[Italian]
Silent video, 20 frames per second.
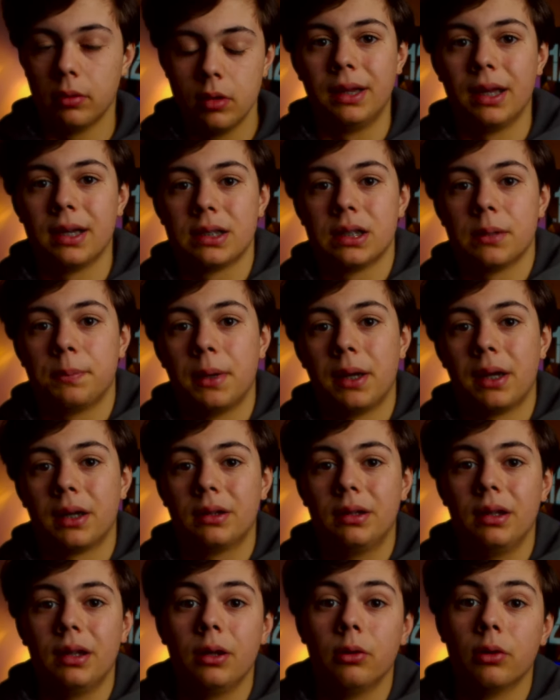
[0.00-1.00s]
Terza
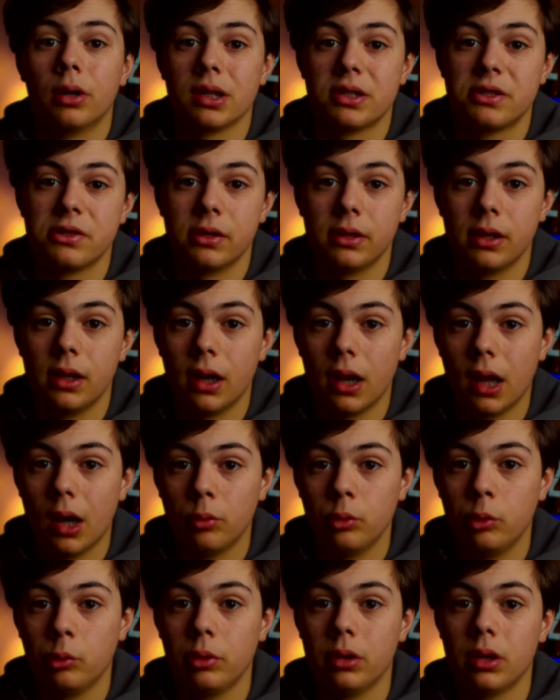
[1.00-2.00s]
parte, regolazione
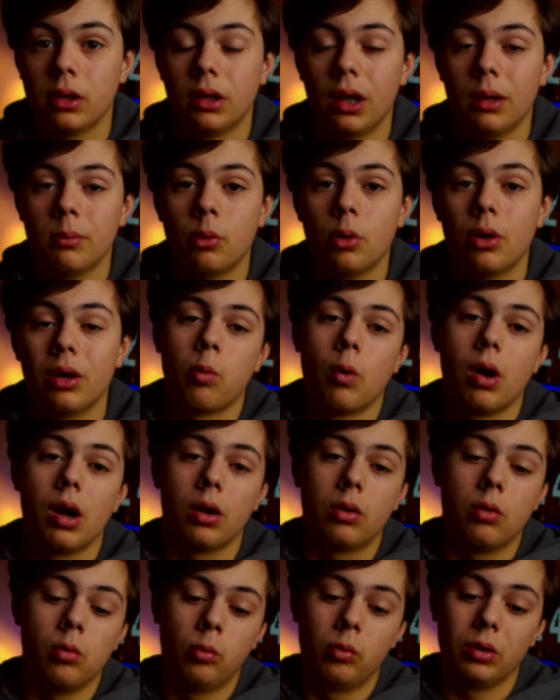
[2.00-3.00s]
dell'audio, quindi andremo qua con